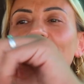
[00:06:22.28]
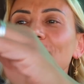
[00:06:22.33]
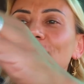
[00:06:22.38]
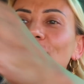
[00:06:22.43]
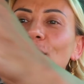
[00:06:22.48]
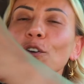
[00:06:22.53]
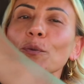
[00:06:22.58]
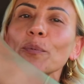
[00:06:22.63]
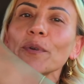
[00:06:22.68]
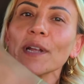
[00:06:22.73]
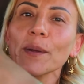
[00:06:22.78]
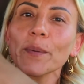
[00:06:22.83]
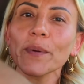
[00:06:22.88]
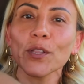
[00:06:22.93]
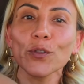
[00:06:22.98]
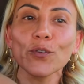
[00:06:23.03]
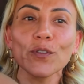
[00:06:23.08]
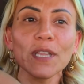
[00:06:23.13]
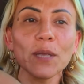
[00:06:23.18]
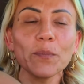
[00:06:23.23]
geçer, öbür
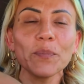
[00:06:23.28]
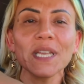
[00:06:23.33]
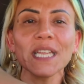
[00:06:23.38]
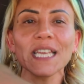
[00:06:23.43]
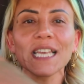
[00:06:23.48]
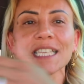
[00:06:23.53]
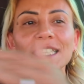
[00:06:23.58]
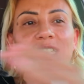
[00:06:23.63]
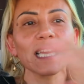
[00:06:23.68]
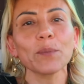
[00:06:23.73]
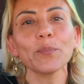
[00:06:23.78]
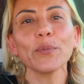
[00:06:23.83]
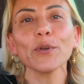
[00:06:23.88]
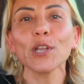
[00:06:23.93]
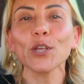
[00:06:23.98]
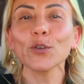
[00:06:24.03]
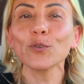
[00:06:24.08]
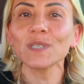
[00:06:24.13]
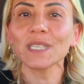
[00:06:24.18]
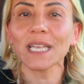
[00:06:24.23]
arabanın önüne biri geçer.
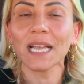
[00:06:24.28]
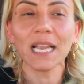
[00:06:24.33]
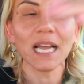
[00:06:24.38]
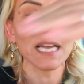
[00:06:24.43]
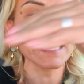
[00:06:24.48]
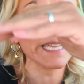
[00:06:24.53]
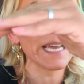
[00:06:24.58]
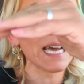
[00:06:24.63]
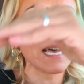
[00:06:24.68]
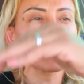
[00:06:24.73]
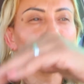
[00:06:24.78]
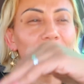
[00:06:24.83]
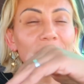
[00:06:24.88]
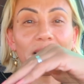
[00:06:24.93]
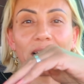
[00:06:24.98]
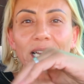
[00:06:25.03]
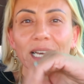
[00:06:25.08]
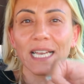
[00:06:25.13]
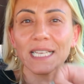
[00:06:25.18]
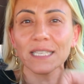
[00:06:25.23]
Böyle güzel hani
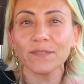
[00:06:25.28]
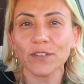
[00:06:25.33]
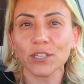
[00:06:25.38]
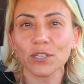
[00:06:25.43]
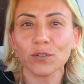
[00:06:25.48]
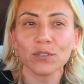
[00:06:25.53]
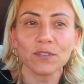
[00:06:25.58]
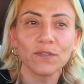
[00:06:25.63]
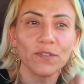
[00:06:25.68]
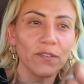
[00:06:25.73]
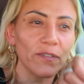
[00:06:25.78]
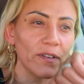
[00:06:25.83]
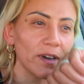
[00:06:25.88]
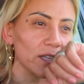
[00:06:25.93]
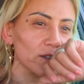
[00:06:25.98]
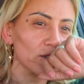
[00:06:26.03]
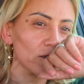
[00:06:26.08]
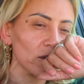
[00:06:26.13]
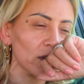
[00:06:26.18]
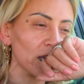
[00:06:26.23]
Almanlar Reisverschluss
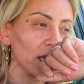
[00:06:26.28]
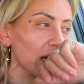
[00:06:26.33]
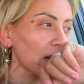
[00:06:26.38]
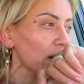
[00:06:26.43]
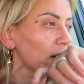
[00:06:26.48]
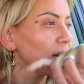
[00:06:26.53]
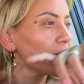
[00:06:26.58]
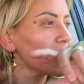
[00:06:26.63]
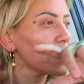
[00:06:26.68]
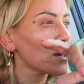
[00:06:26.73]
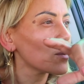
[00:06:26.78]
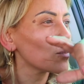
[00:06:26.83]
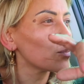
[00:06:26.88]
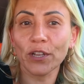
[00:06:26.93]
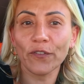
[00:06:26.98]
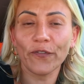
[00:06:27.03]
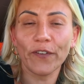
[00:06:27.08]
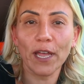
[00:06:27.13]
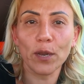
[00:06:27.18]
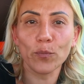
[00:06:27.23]
falan diyor ya.
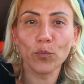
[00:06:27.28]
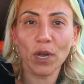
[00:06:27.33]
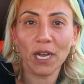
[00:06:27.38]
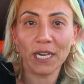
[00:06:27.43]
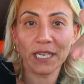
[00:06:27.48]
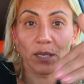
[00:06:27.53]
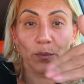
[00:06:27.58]
Böyle fermuar